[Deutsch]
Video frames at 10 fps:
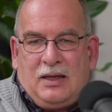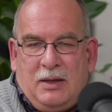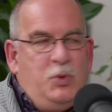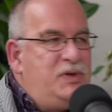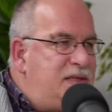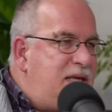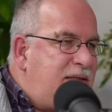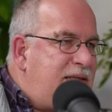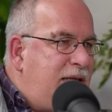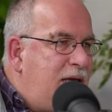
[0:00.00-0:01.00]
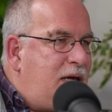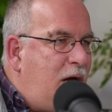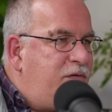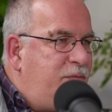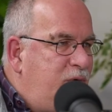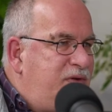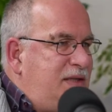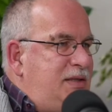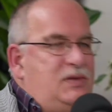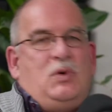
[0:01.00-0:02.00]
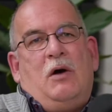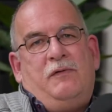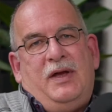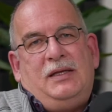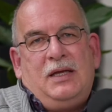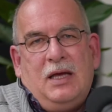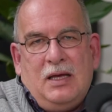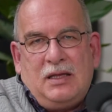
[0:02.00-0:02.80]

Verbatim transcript: Gemüsesetzlinge kaufen muss, das ist zu aufwendig.